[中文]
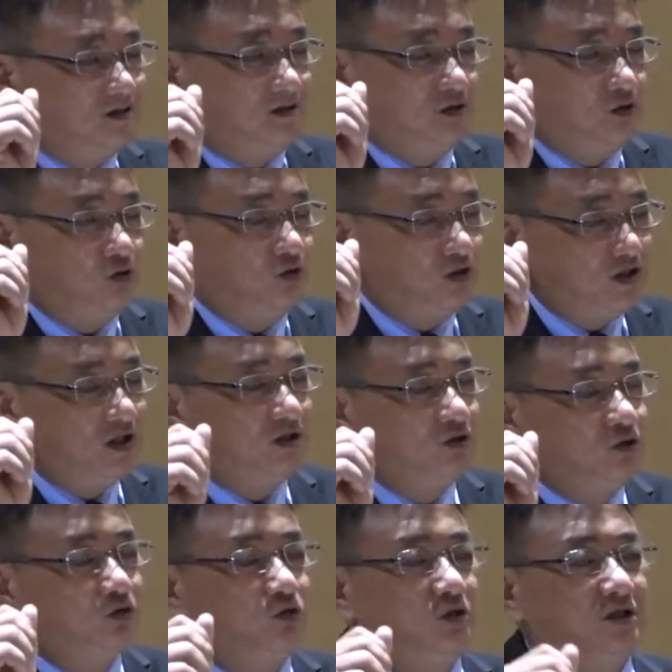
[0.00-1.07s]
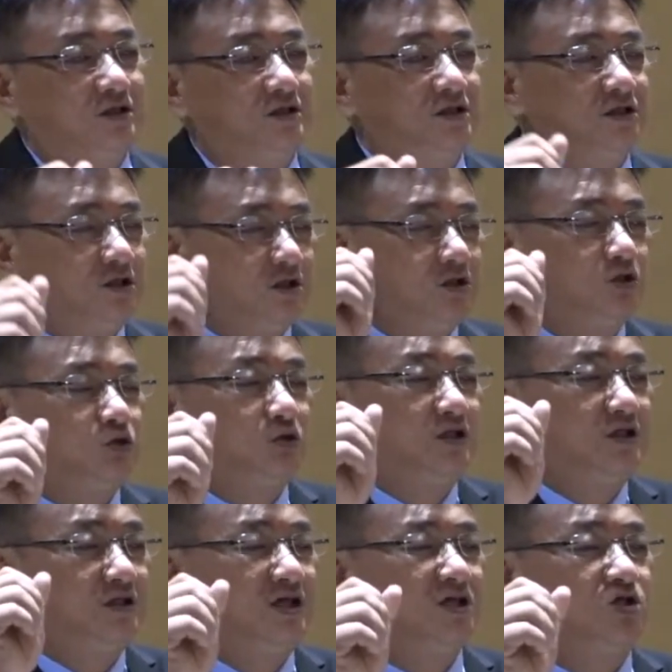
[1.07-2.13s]
有坚固的信心，对
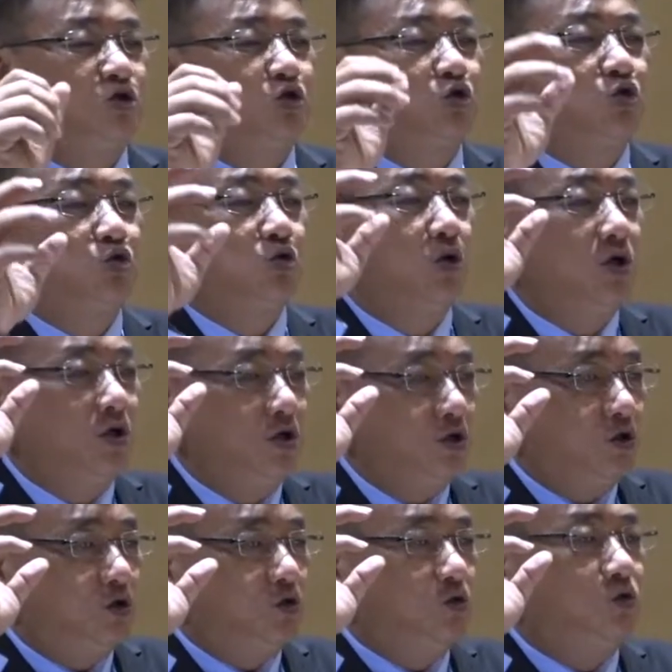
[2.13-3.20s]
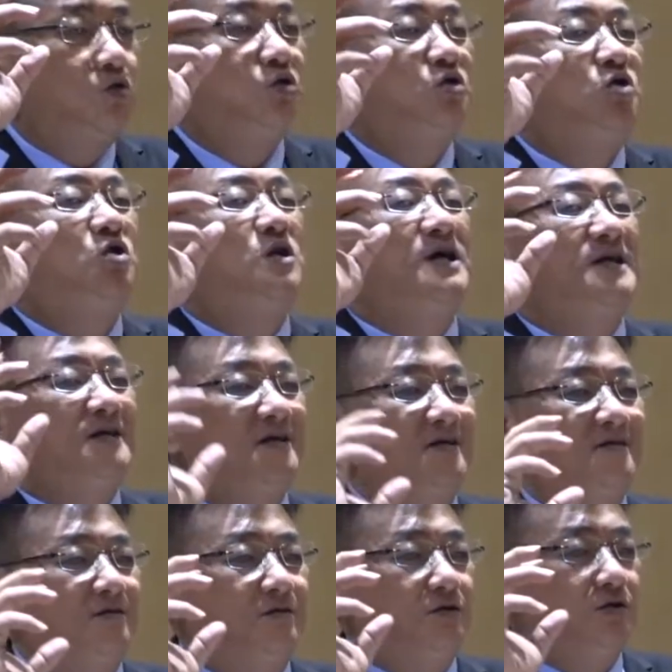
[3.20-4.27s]
耶稣有确
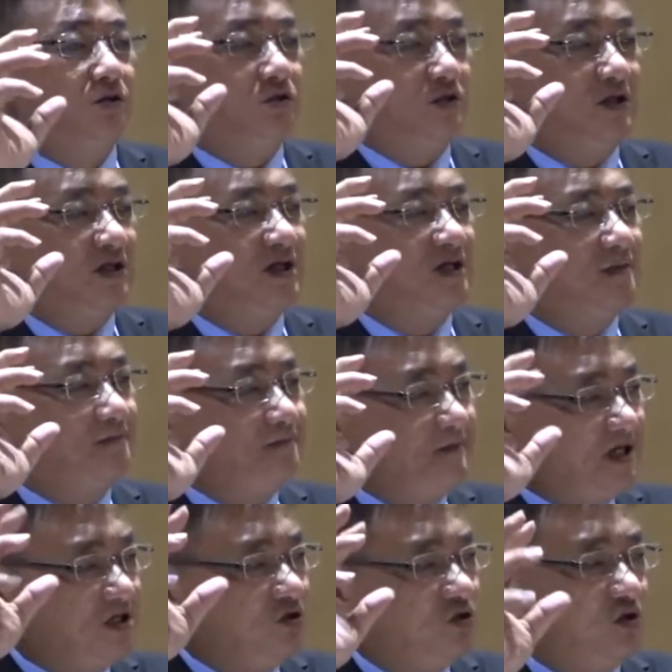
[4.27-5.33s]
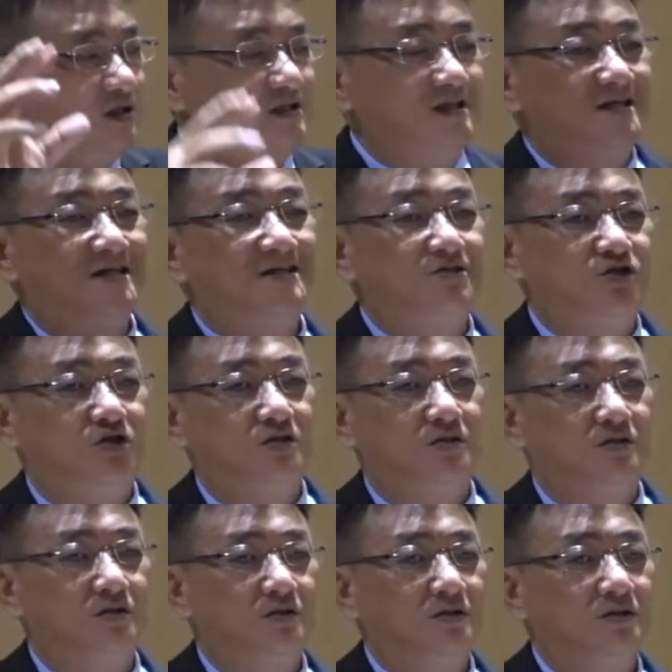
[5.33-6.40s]
认，有一个明确的认识
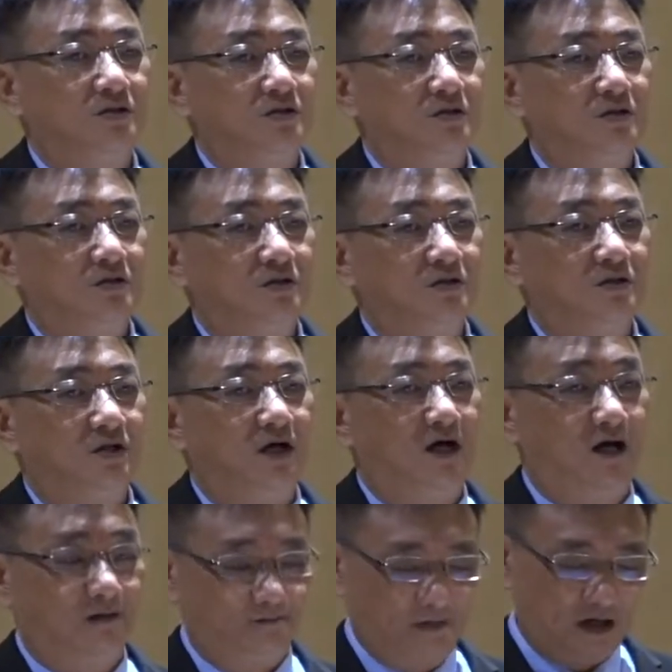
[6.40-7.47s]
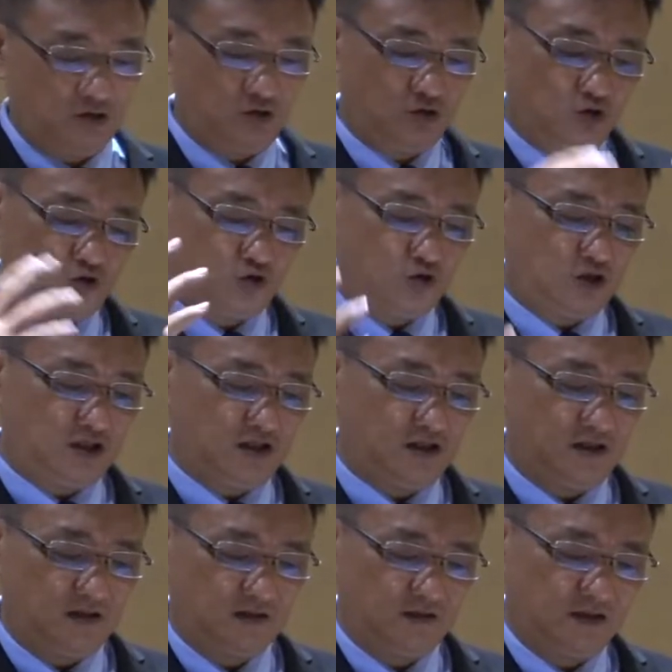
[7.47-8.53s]
保罗说了
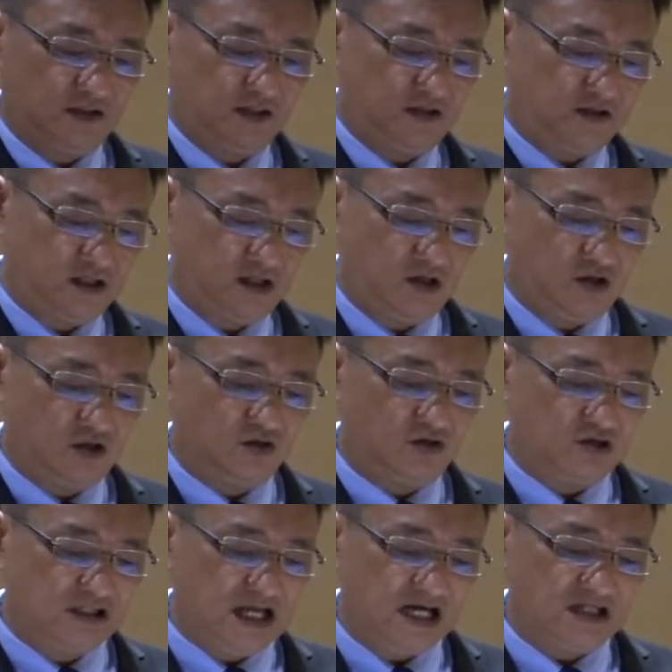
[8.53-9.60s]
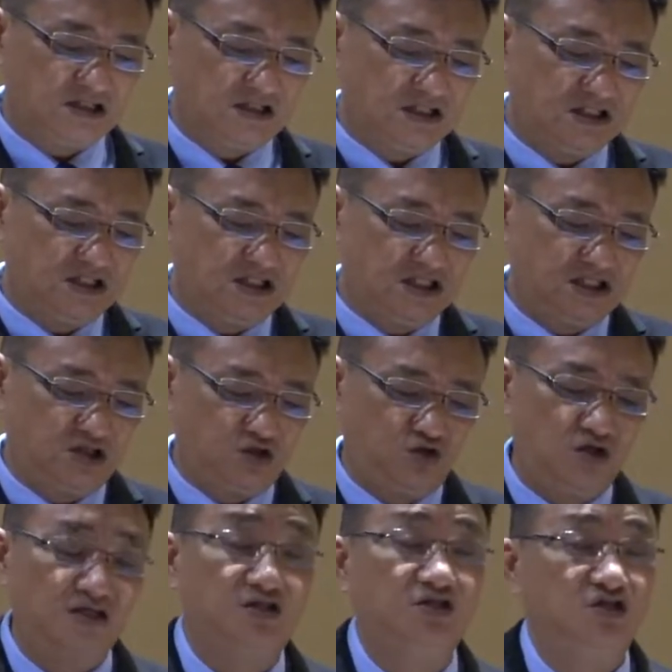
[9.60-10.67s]
这一些那形体
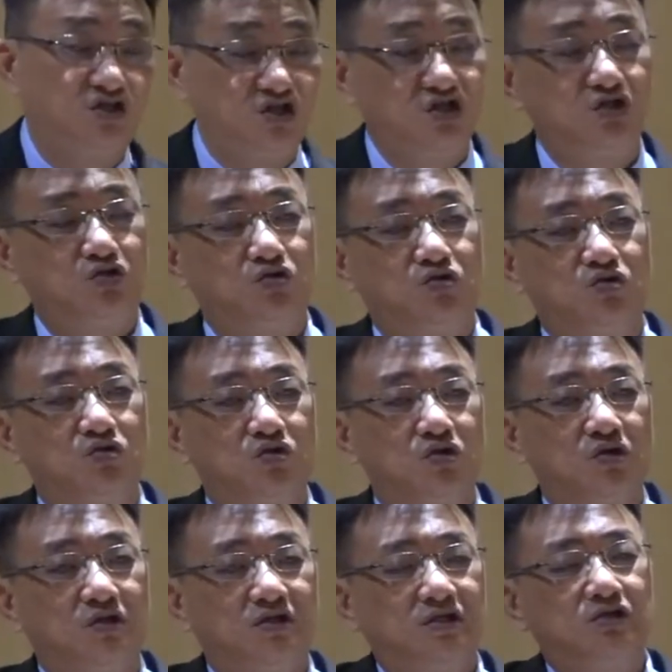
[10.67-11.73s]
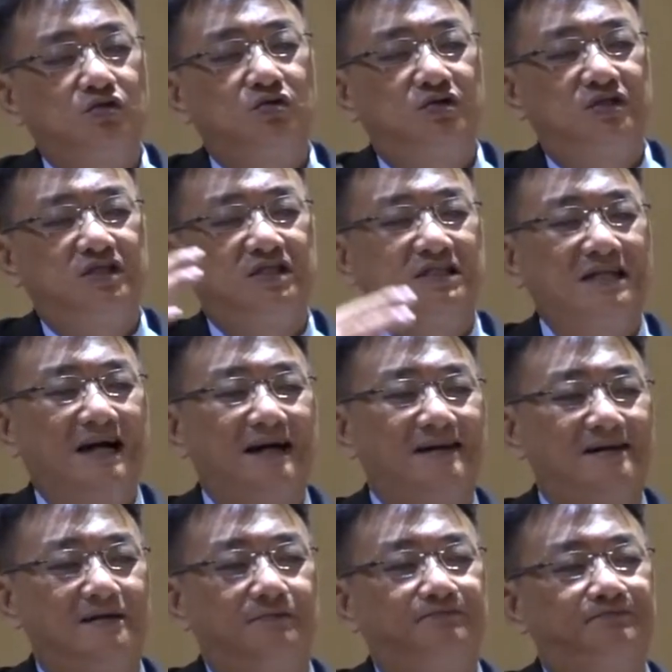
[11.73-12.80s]
却是基督，基督已经来
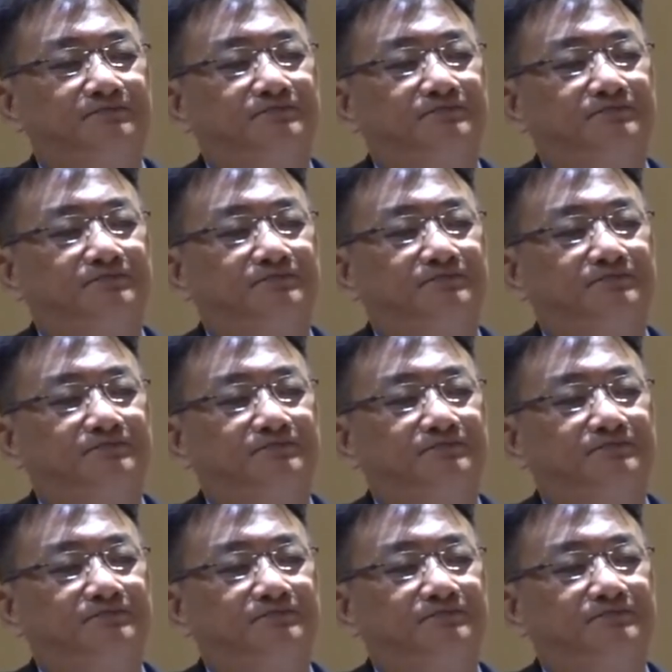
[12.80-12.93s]
了，